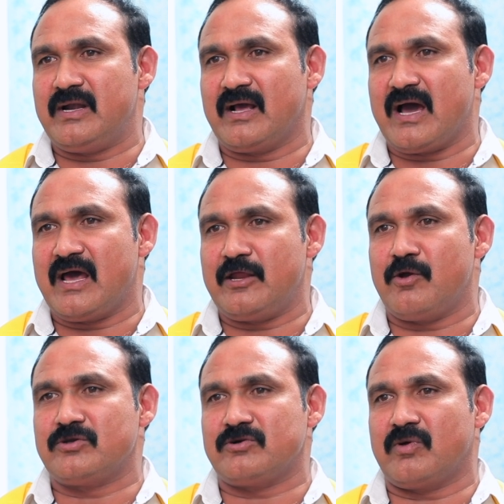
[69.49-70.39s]
బిడ్డగా ఆ
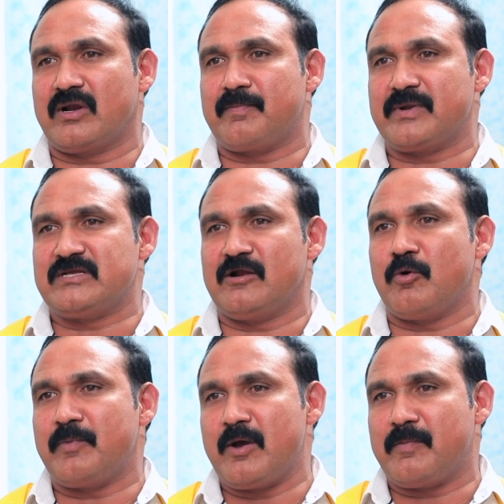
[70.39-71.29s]
నియోజకవర్గ
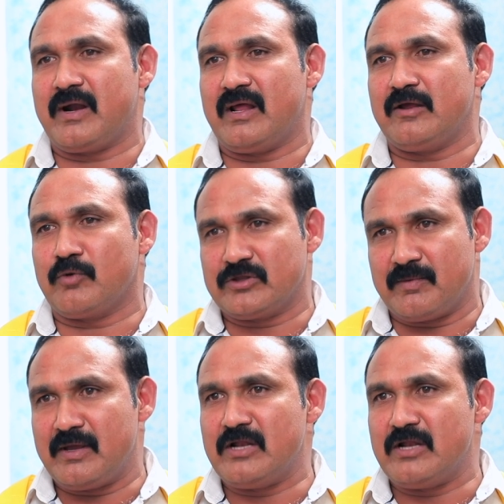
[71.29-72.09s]
ప్రజలకు ఉపయోగపడాలి కొంత